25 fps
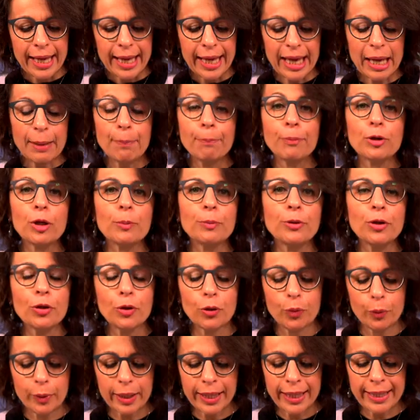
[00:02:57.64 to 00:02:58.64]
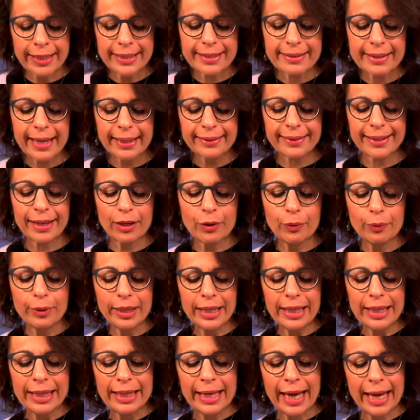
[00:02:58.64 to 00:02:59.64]
E proprio qui, stai
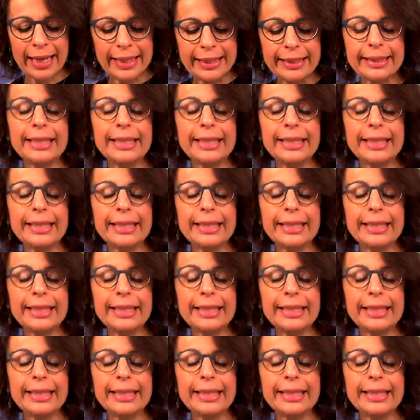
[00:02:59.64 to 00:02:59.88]
tranquilla,